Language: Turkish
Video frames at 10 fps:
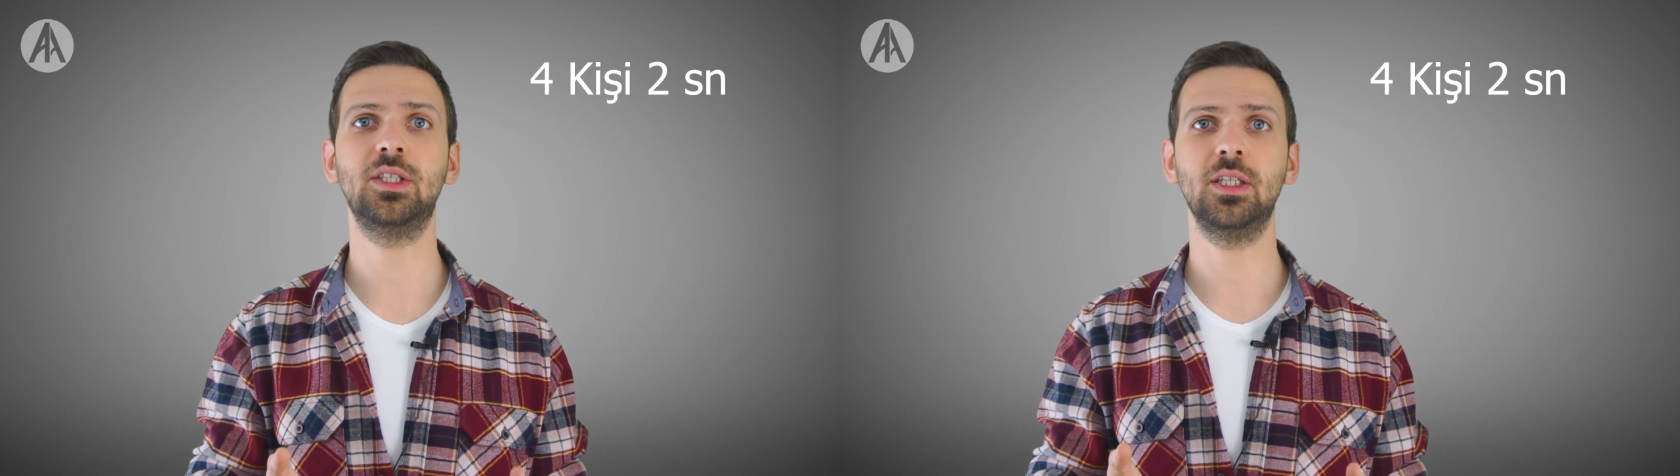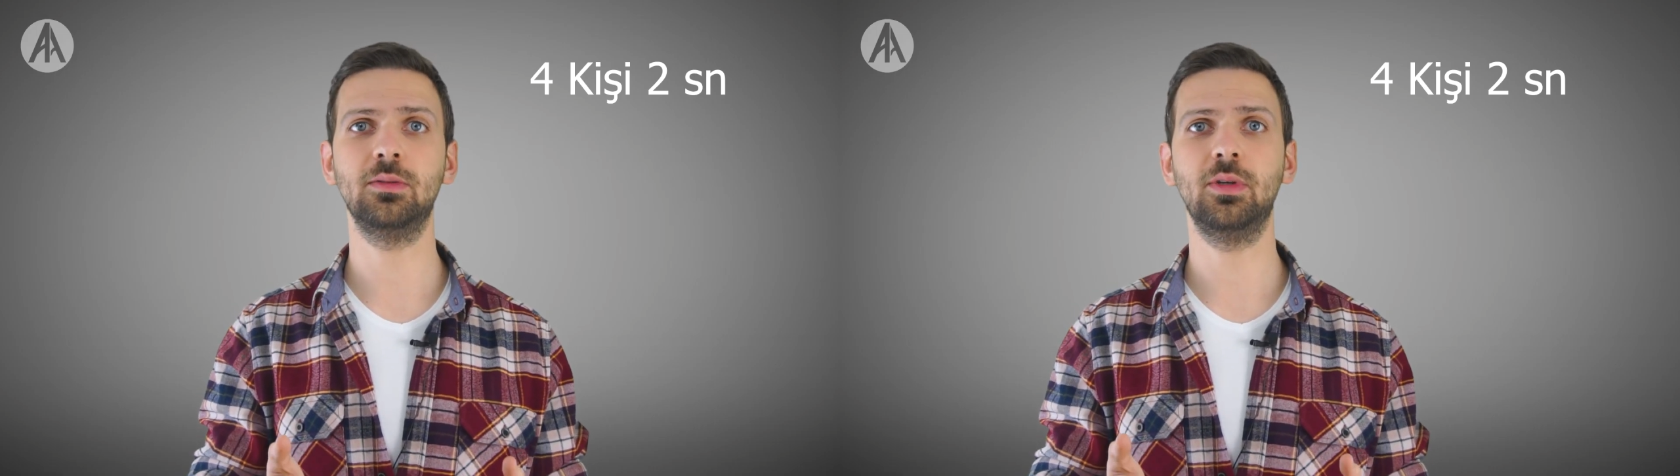
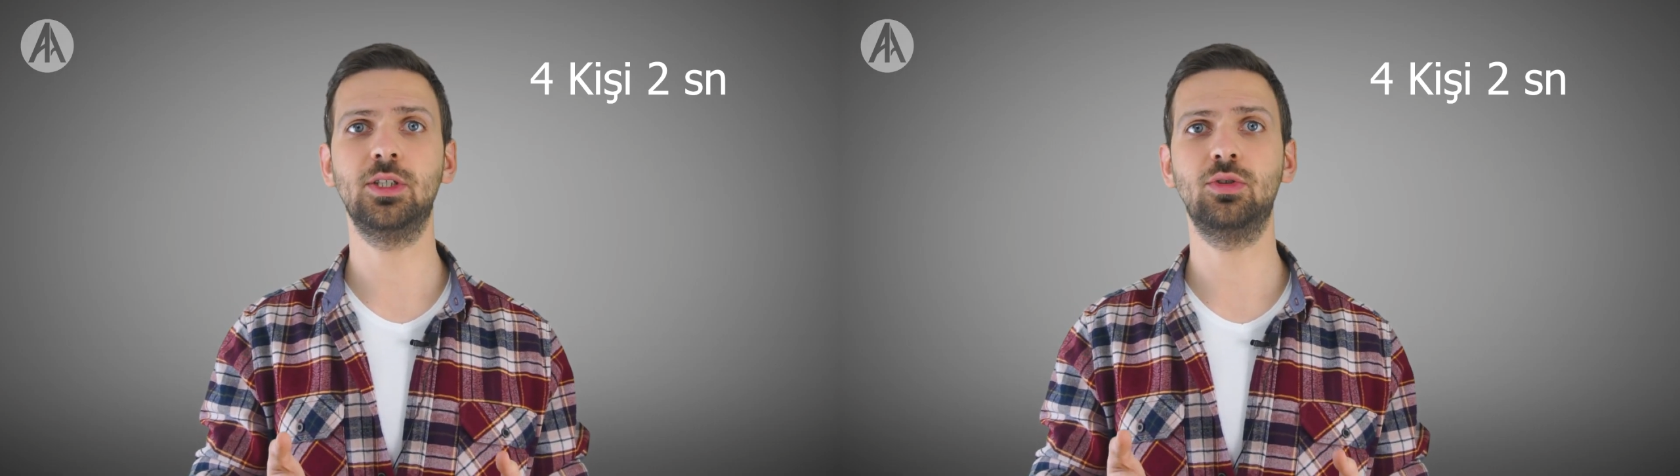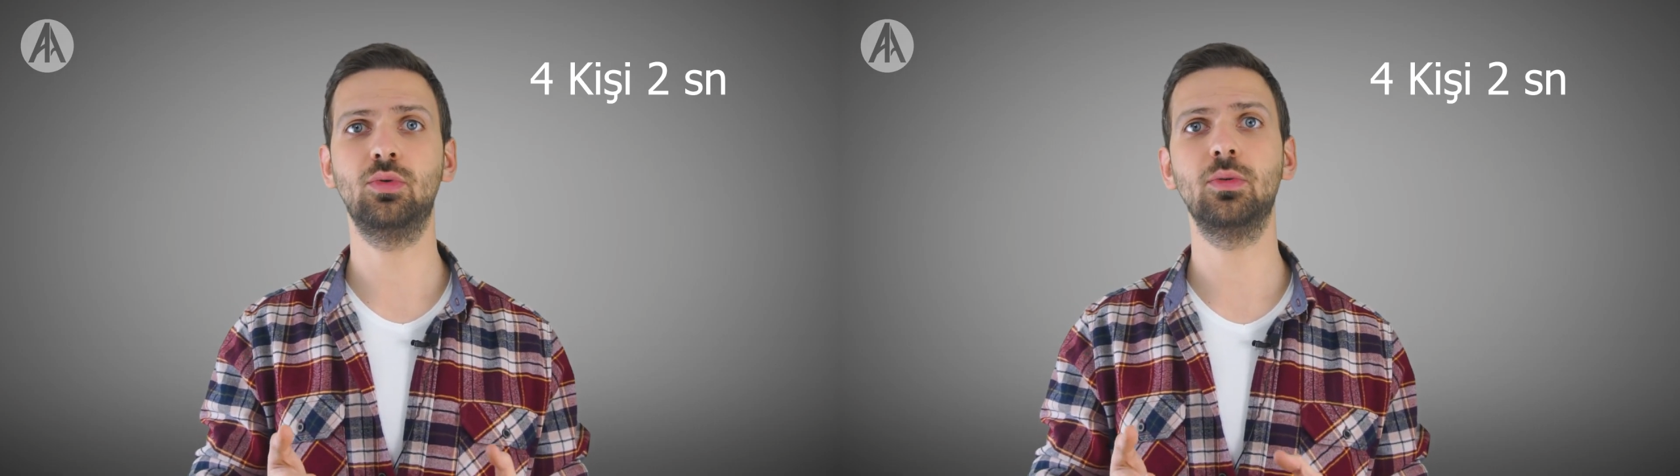taşımak
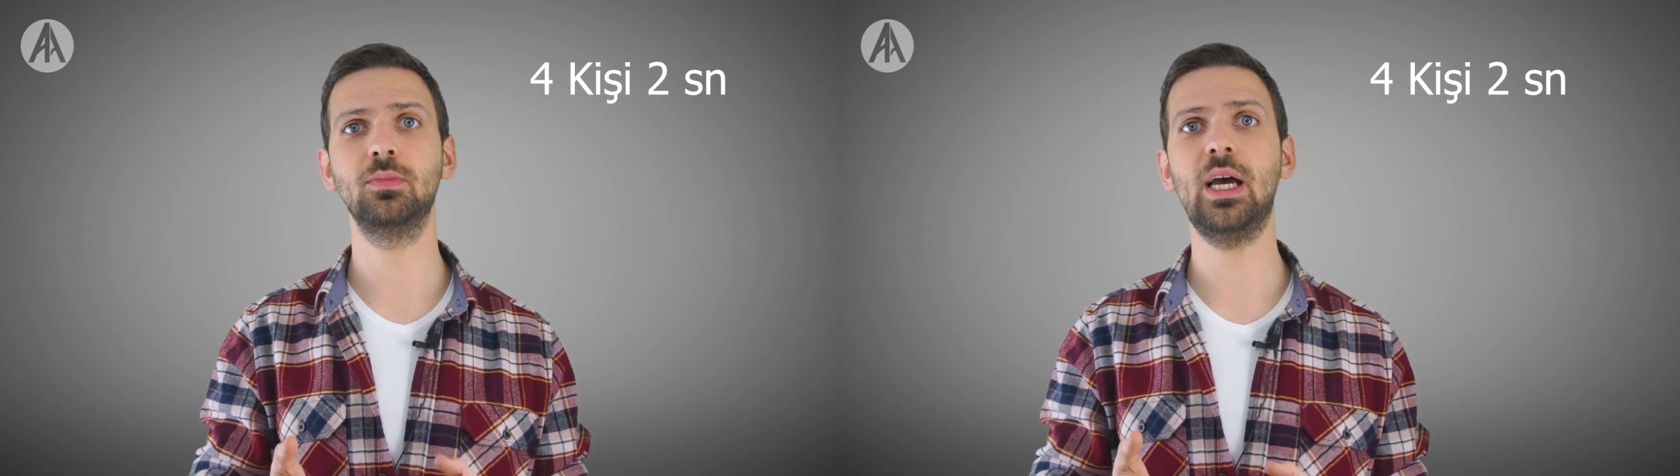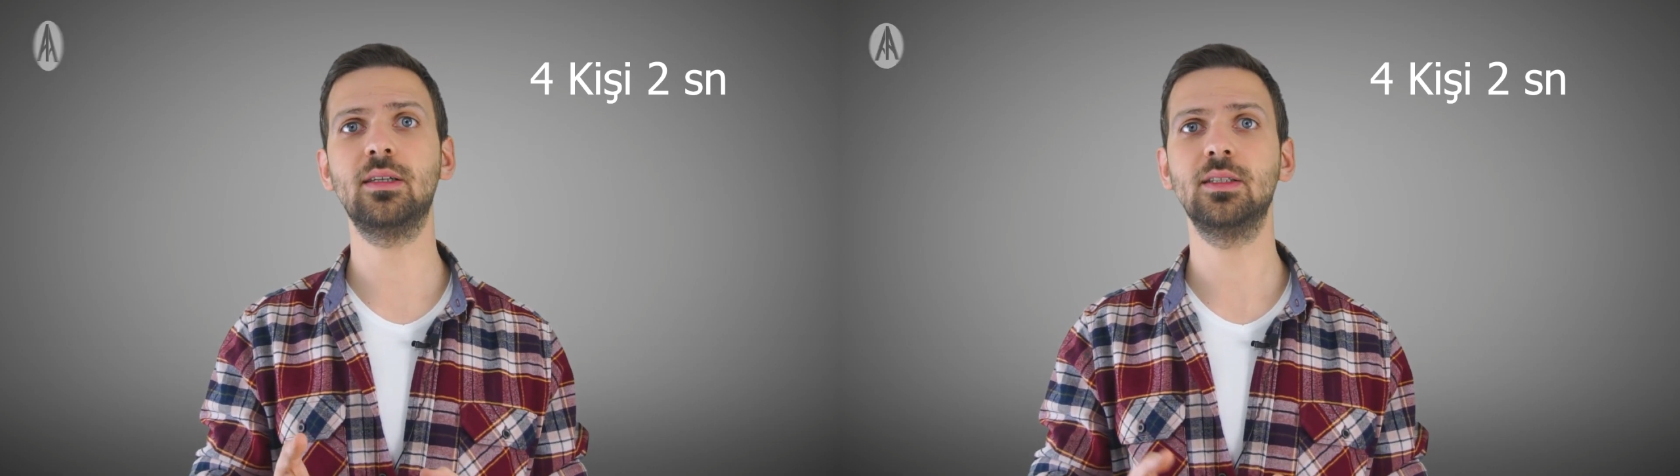
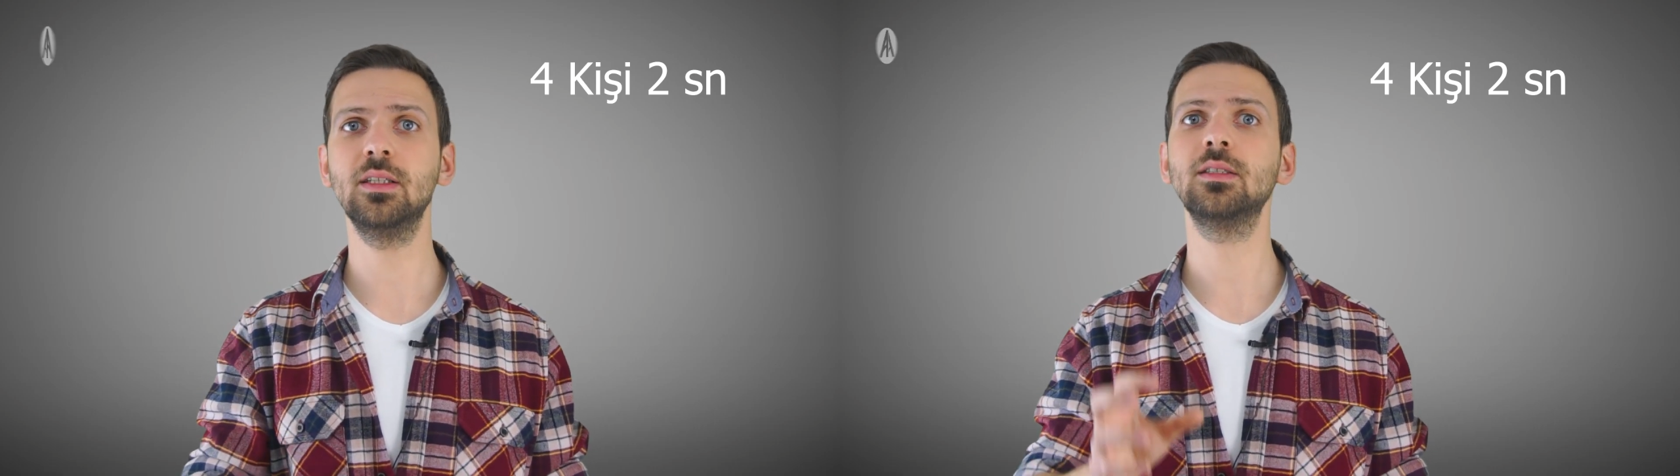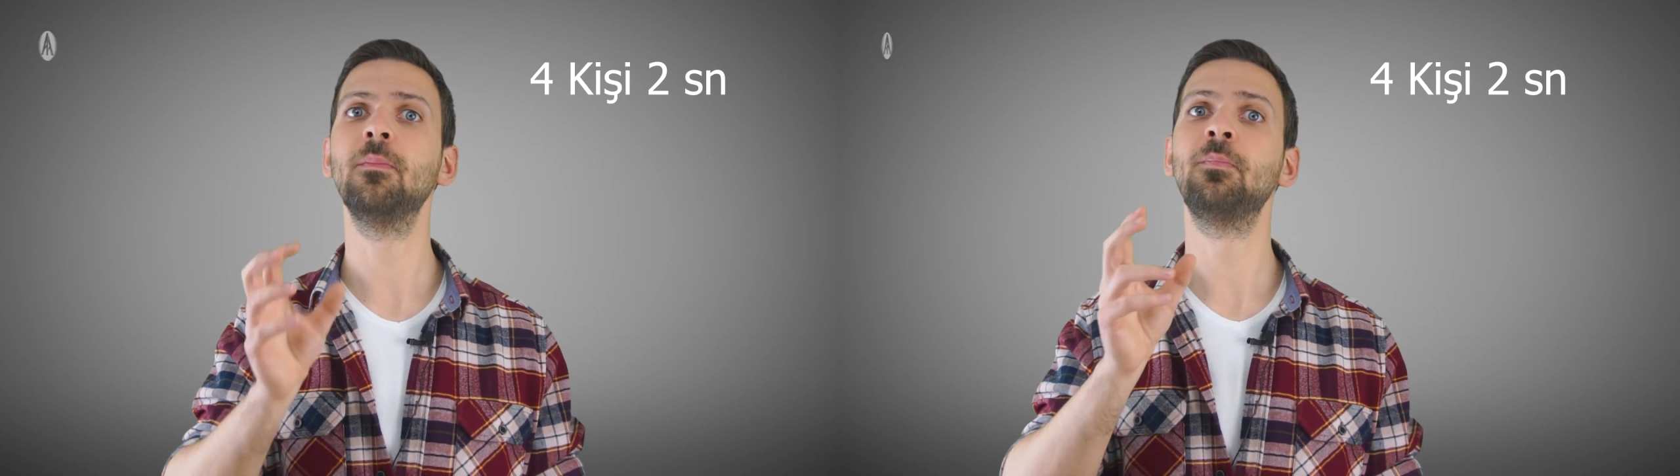istiyorum
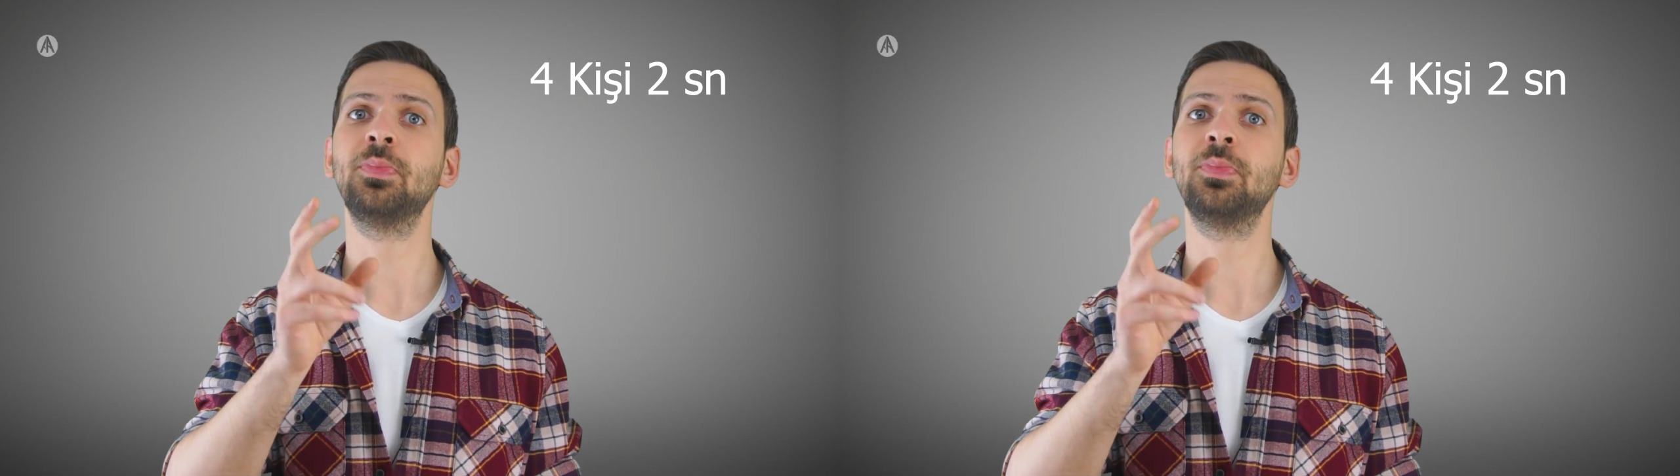derseniz